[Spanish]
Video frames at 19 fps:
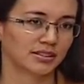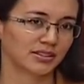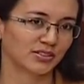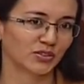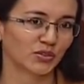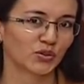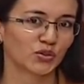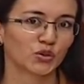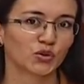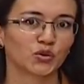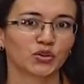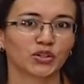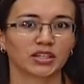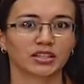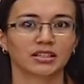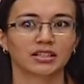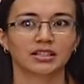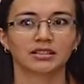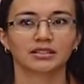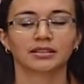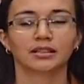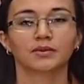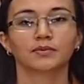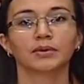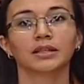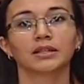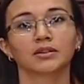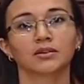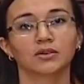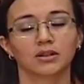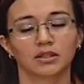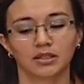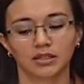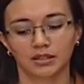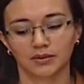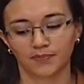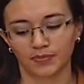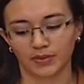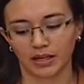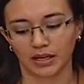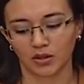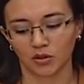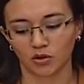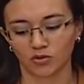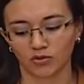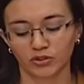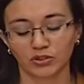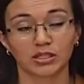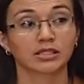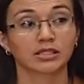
estoy yo en el intermedio y Adolfo